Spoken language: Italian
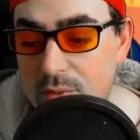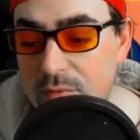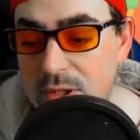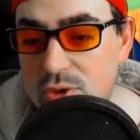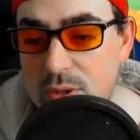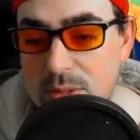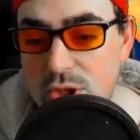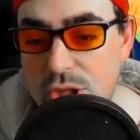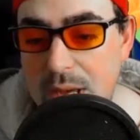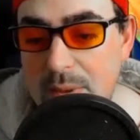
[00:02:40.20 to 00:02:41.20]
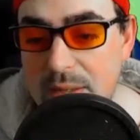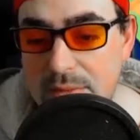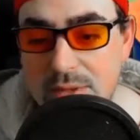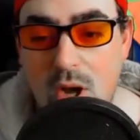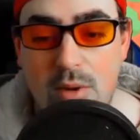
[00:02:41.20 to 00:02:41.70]
non faccio una magia ma
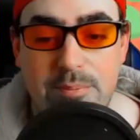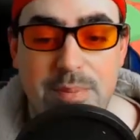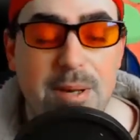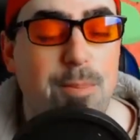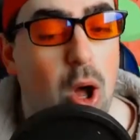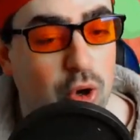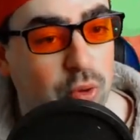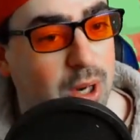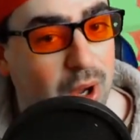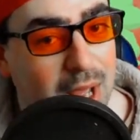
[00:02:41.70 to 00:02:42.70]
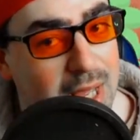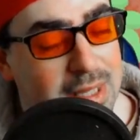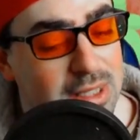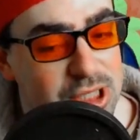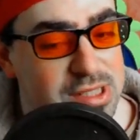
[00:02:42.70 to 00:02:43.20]
no Per poco però eh
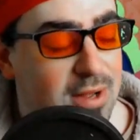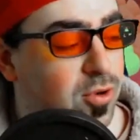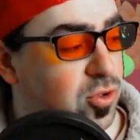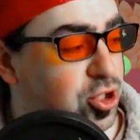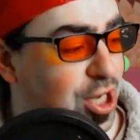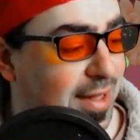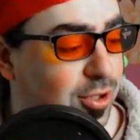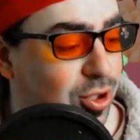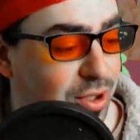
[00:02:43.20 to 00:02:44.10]
Ci stavo riuscendo